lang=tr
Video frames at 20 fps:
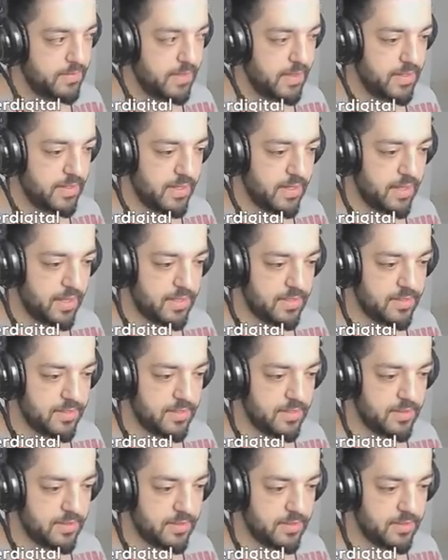Var ya.
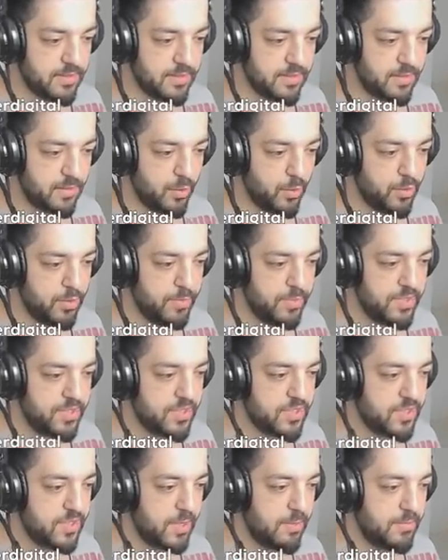Oyunun
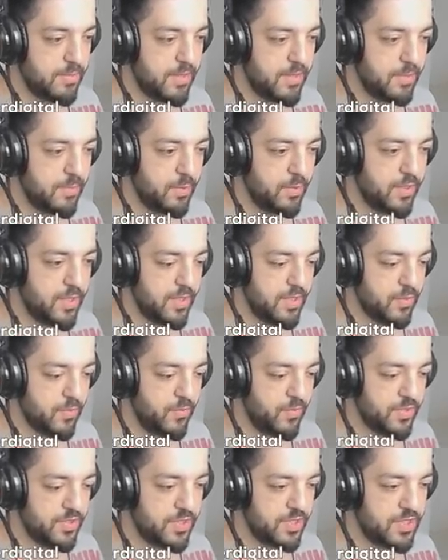başından beri böyle
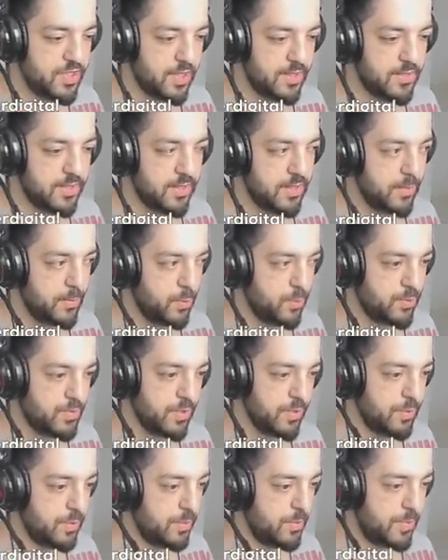ufacık canlarla
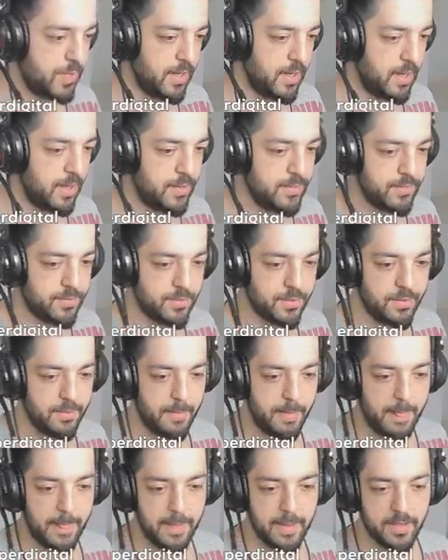kurtarıyorum. Ha, harbi diyorum.
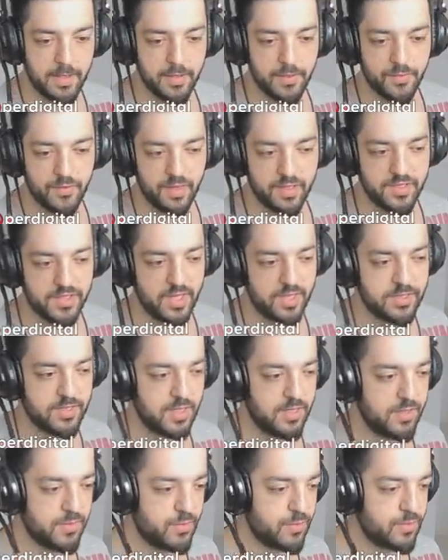Ufak
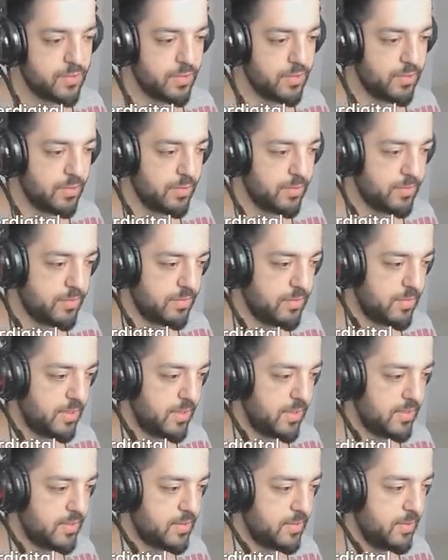canlarla kurtarıyorum
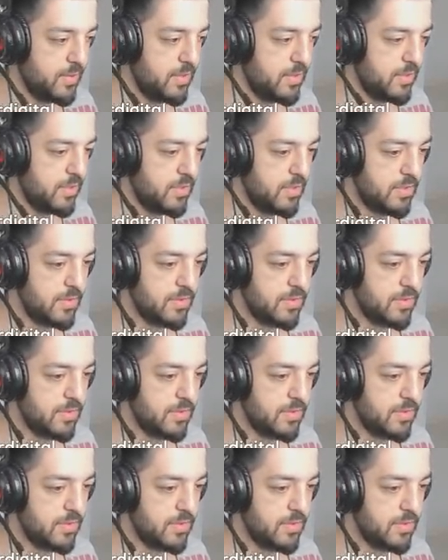hayatımı.